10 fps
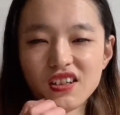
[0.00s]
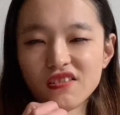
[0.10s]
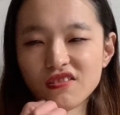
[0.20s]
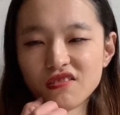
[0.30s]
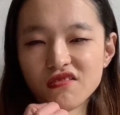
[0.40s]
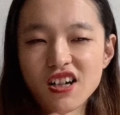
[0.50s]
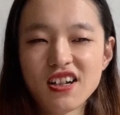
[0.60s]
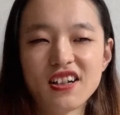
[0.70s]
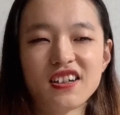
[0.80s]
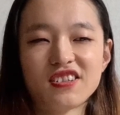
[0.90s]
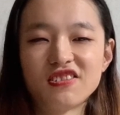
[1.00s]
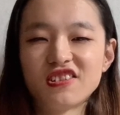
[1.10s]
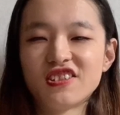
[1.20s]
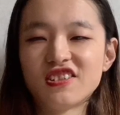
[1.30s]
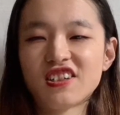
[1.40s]
あ、あの我が家が
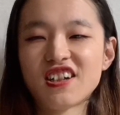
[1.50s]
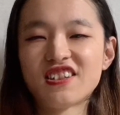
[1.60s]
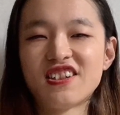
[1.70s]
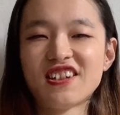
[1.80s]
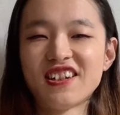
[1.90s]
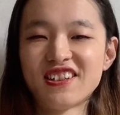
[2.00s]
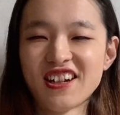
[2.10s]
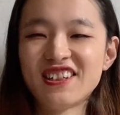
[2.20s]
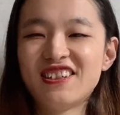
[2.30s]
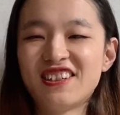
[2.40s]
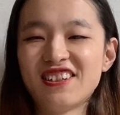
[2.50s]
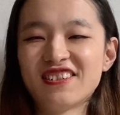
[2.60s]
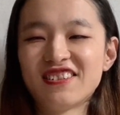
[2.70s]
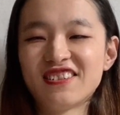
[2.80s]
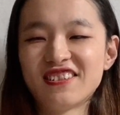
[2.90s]
そういう感じじゃないって
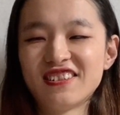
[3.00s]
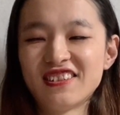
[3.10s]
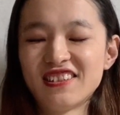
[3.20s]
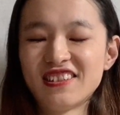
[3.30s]
いう